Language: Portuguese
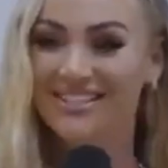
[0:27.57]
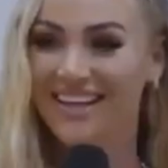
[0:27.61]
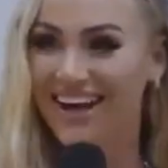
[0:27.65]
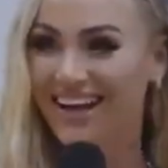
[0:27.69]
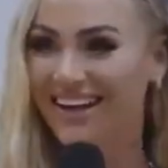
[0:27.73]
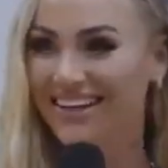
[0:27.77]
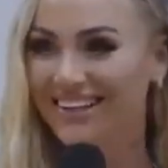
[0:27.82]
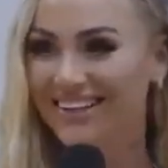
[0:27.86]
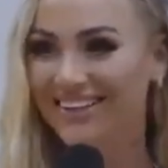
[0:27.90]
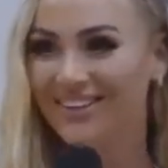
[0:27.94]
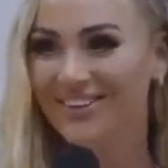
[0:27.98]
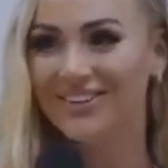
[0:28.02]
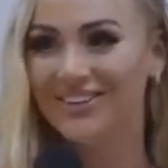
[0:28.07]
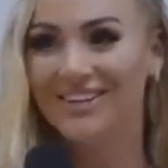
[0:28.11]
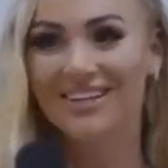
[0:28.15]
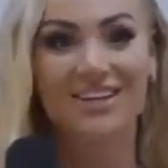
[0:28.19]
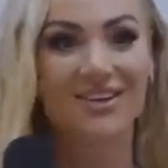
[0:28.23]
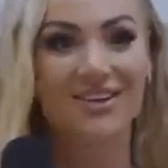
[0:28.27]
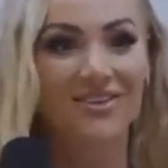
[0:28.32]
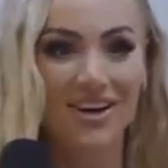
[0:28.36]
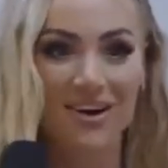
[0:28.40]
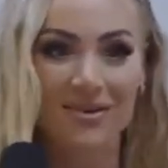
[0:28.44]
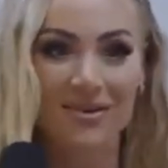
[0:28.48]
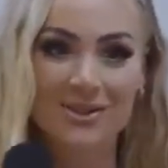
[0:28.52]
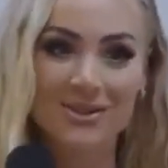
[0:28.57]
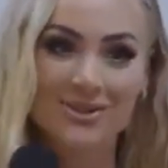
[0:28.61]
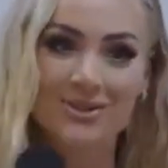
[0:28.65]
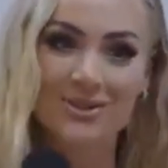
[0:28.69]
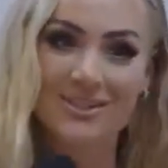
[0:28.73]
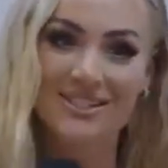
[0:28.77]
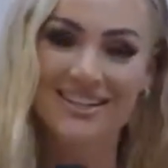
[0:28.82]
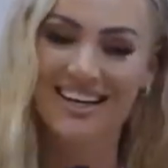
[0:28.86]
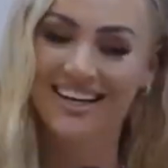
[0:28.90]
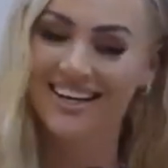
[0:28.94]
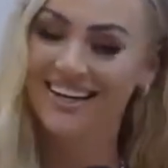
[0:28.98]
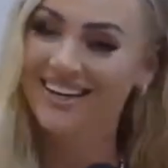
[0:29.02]
Alicia disse não
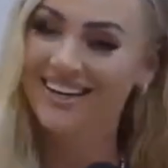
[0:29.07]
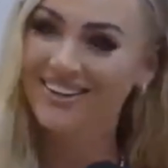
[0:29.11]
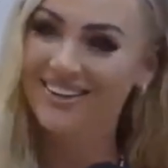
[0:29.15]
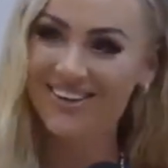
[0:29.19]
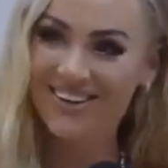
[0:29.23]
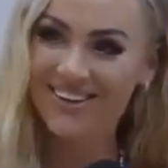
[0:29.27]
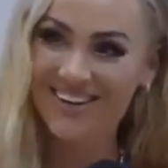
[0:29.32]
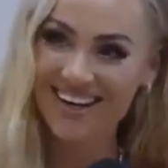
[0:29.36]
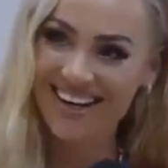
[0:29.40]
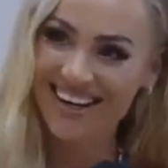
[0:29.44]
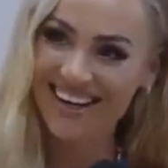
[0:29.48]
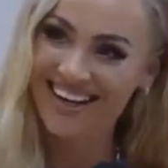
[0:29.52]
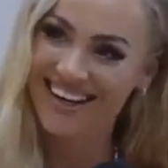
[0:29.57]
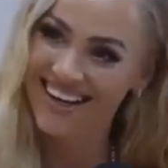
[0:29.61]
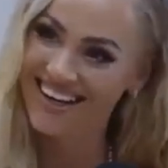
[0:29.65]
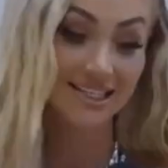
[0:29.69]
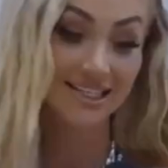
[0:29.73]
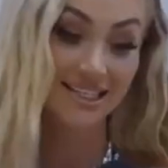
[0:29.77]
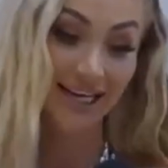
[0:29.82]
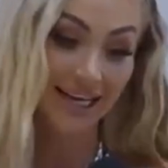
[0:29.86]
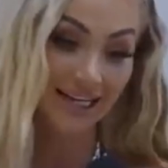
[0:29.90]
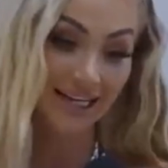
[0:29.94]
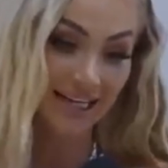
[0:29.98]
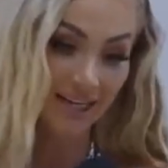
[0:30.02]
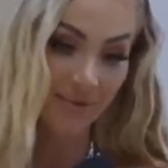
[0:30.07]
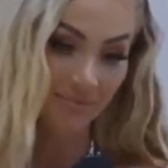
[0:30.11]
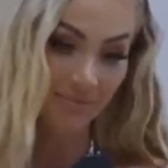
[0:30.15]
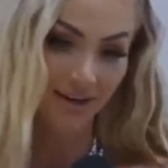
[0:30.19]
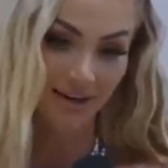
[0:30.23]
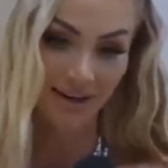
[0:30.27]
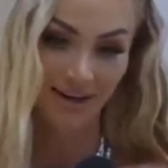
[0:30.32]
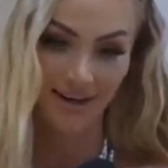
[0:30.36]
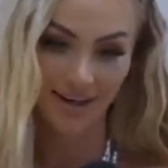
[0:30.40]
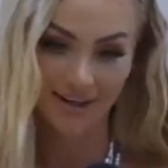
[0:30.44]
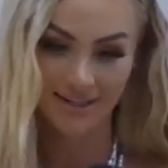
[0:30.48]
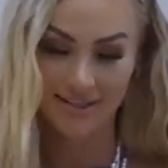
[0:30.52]
ela compartilhou essa
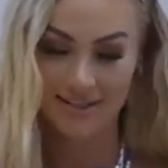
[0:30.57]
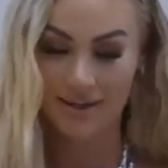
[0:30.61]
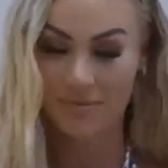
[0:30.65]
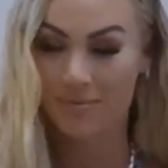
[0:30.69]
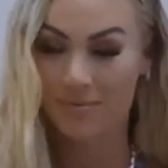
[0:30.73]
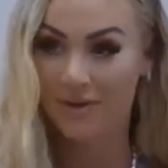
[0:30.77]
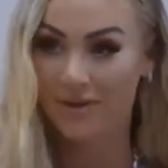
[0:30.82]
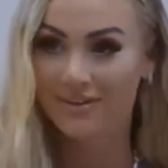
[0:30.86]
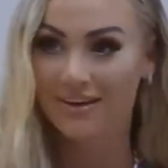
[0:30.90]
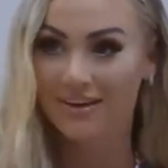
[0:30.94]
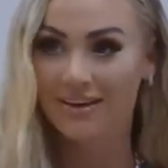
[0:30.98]
história em um